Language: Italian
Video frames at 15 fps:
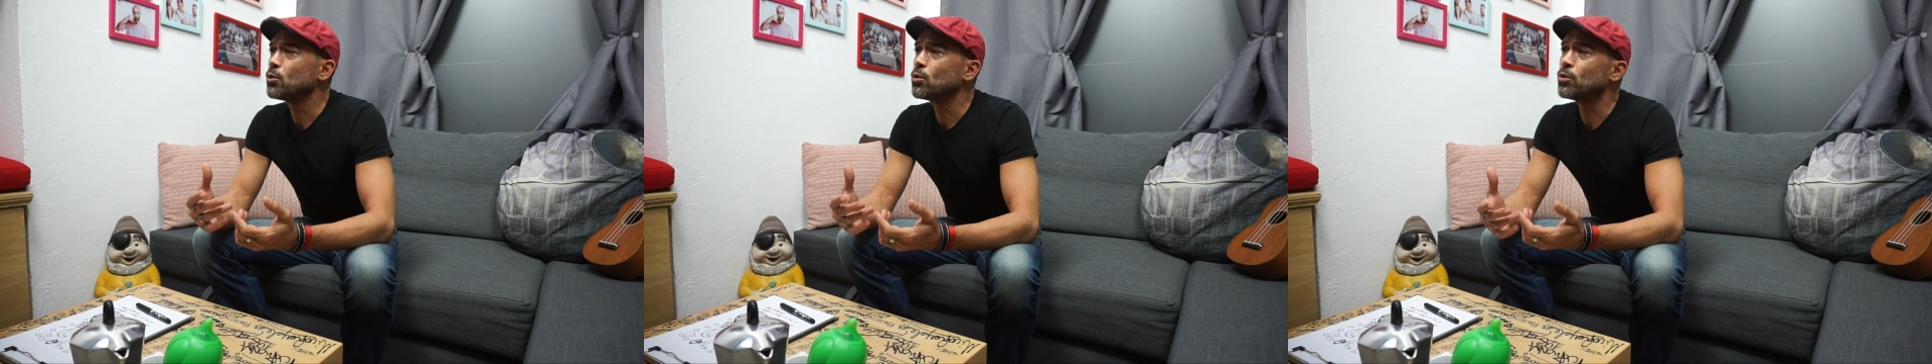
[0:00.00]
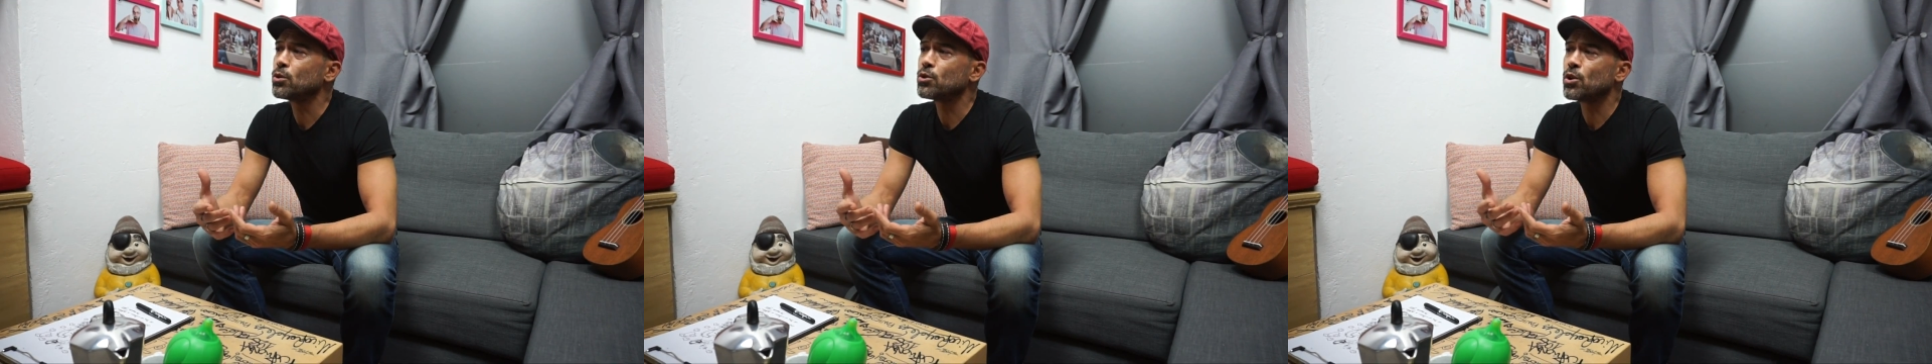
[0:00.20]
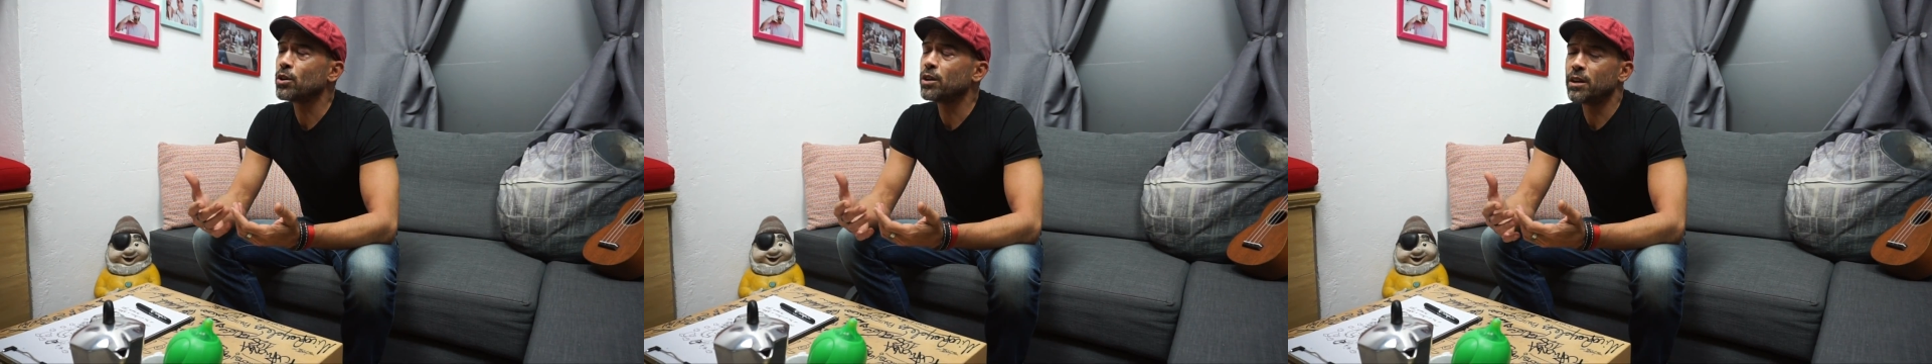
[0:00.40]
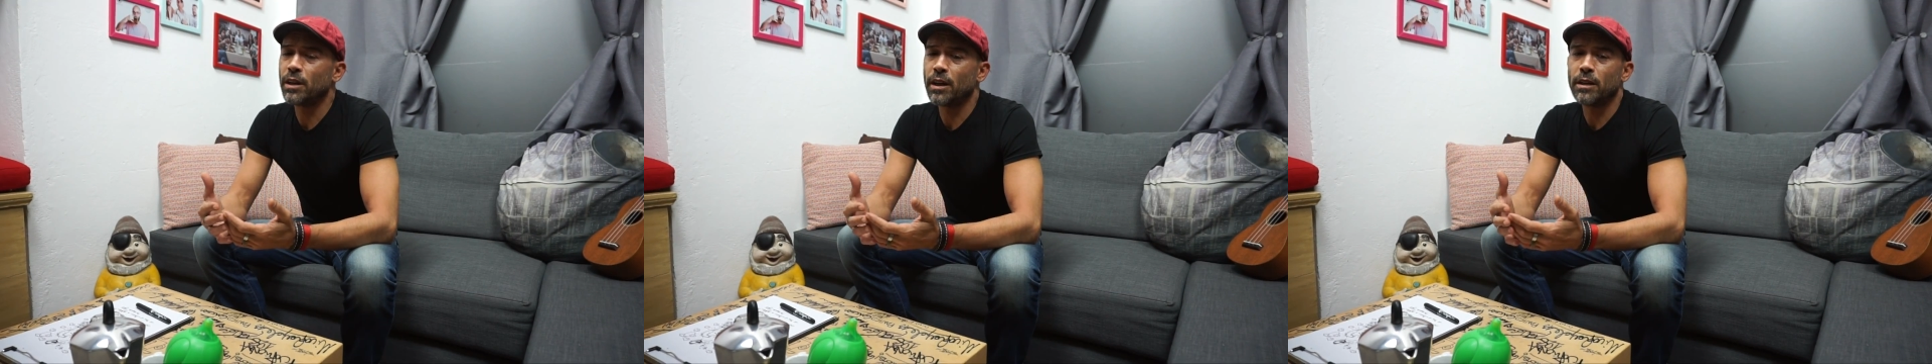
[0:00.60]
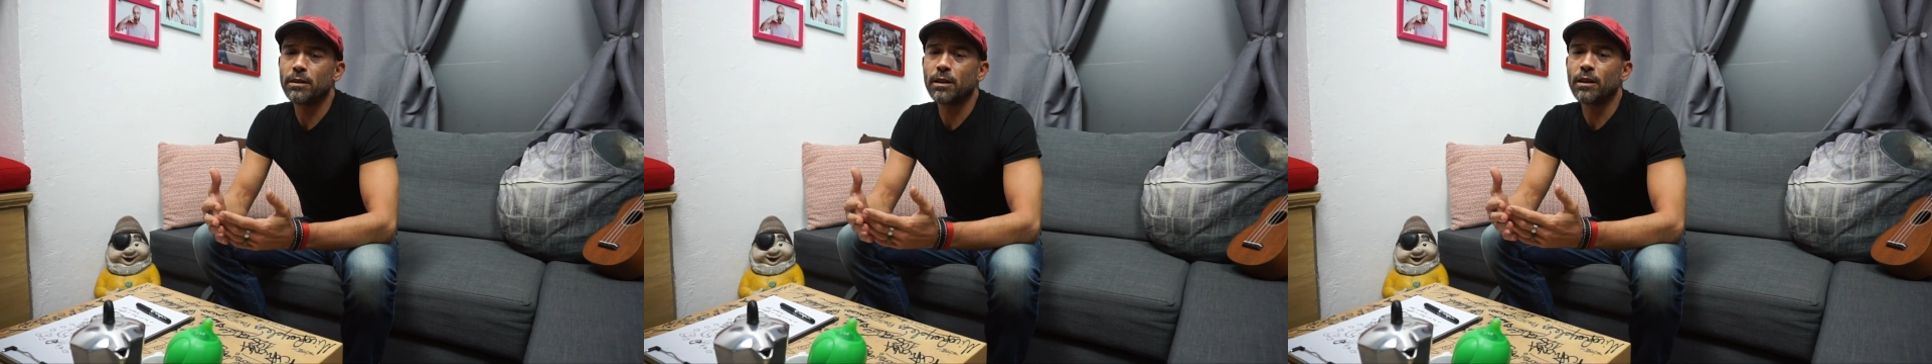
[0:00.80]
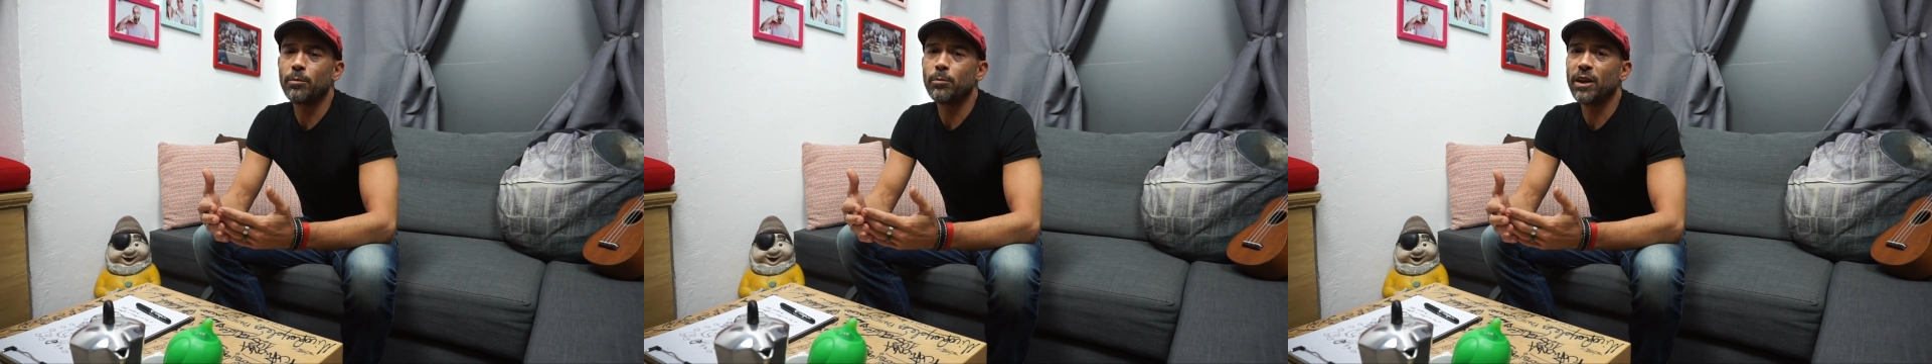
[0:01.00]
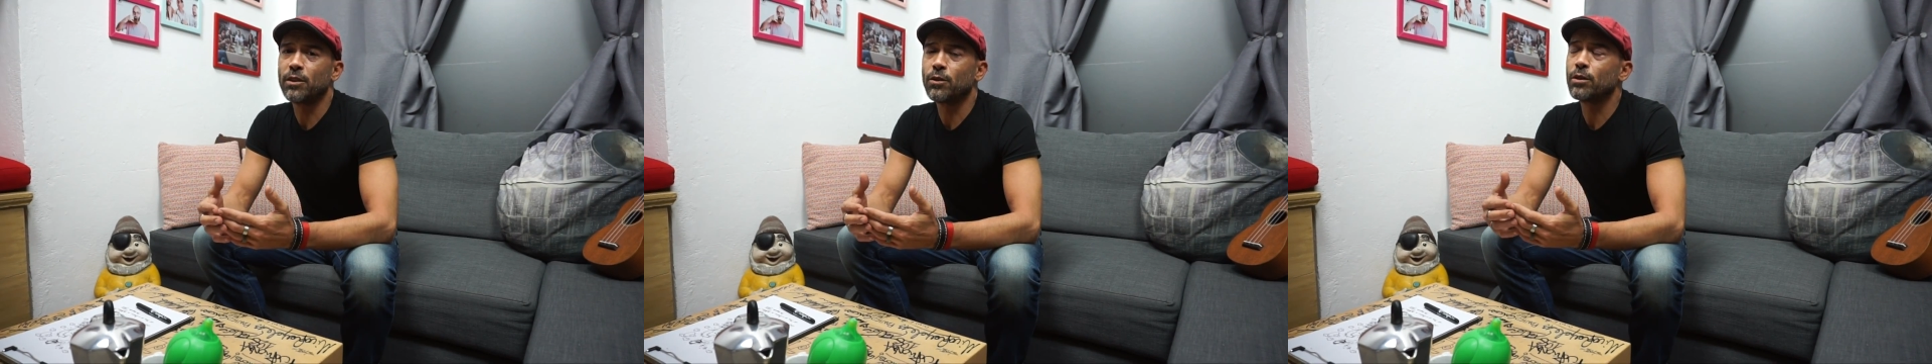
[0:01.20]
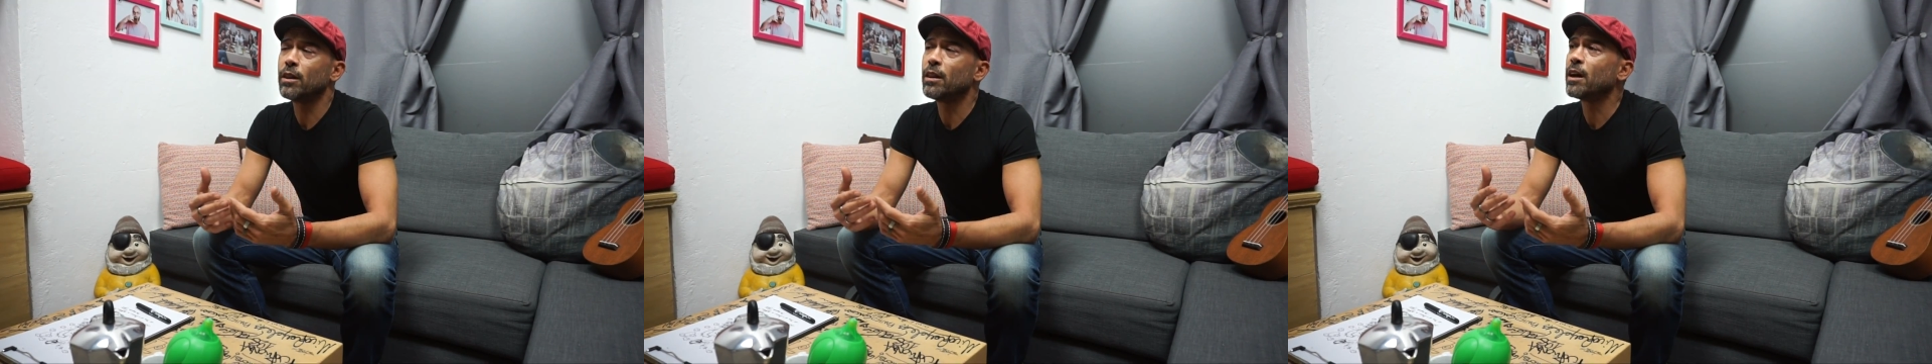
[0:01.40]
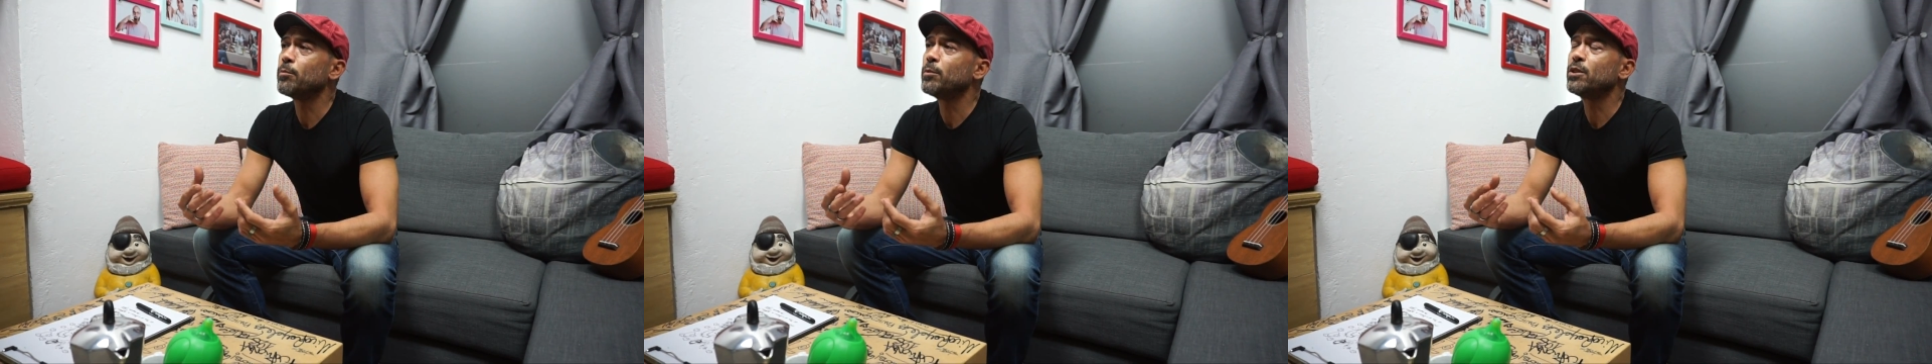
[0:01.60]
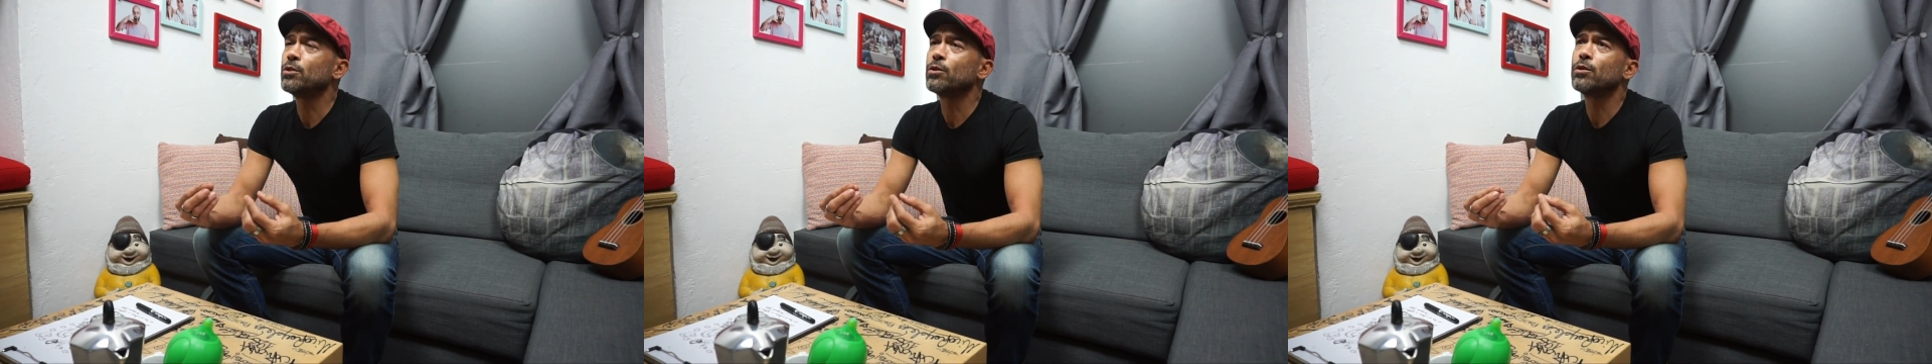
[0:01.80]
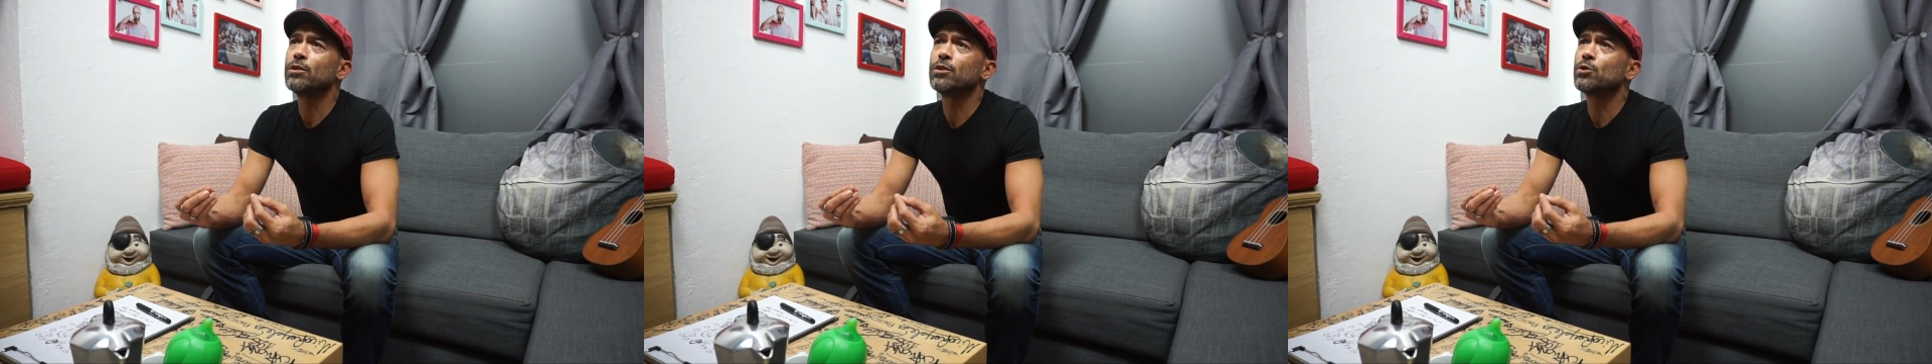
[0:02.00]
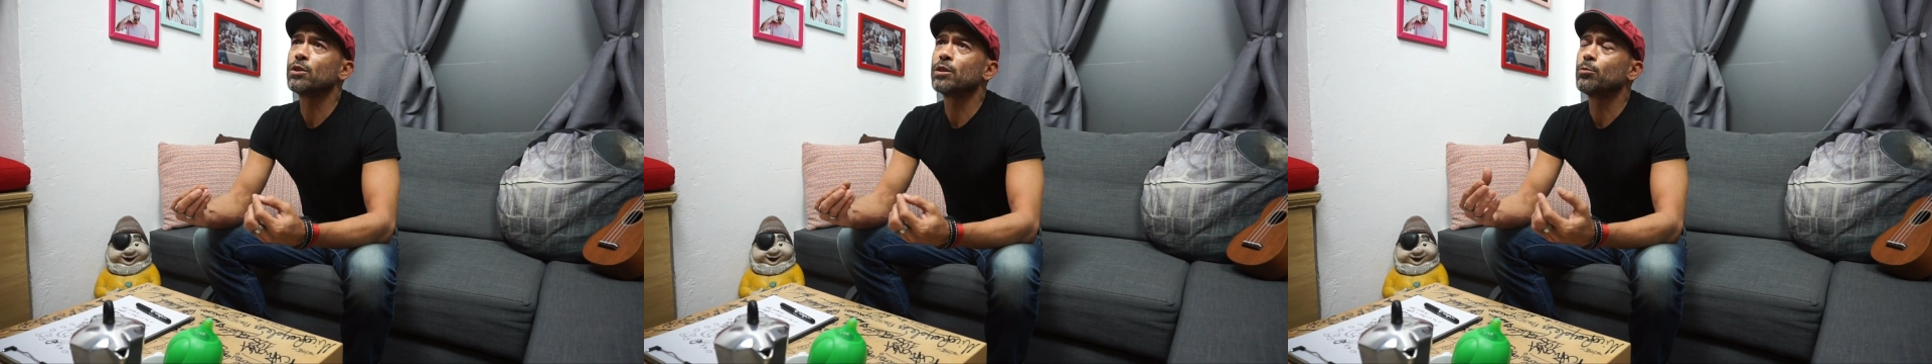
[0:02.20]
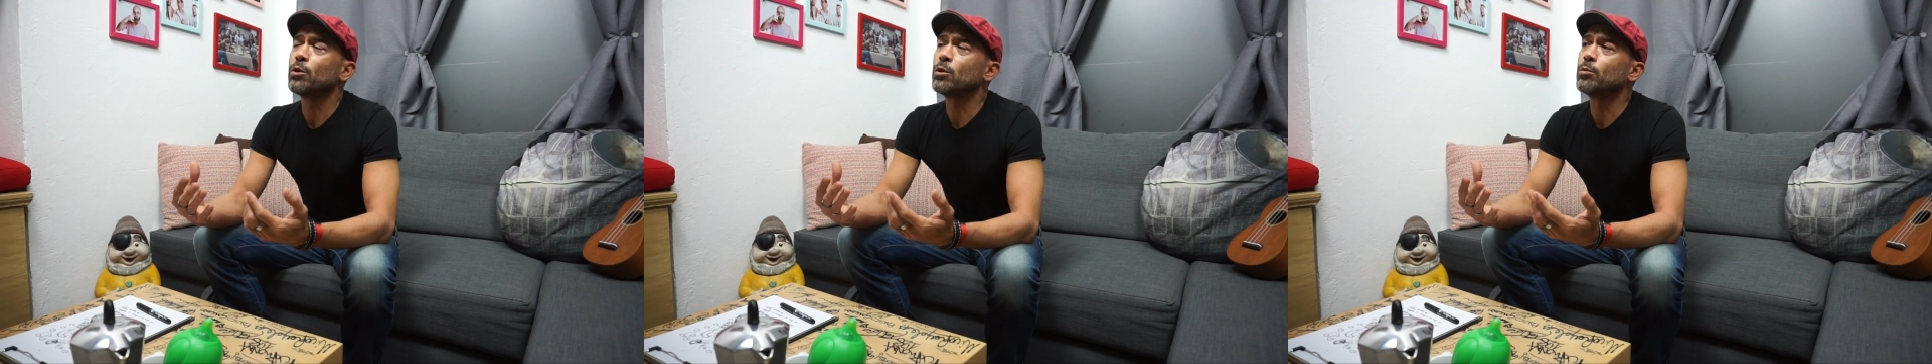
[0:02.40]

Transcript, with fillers: tutto ciò che rientra, ripeto, nell'ambito di ciò che puoi